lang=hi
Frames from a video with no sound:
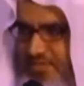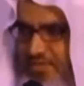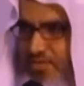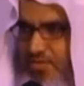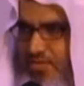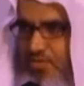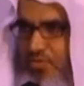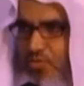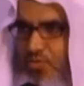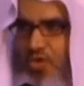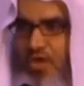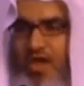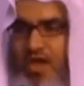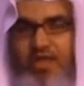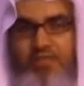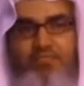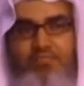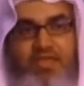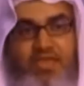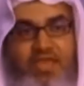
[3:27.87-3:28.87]
कर और जो
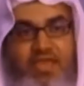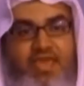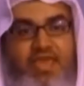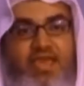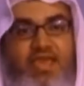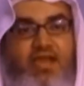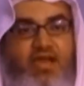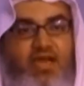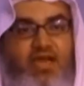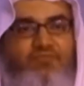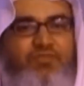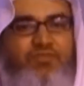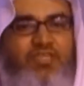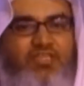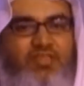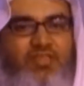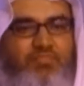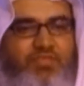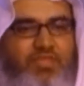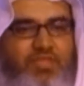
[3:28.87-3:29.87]
कुरान मजिद की बेहमती करता
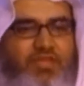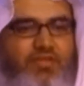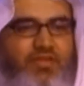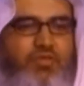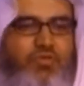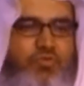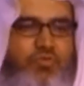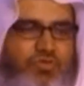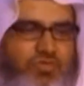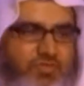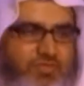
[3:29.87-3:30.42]
है वह काफिर है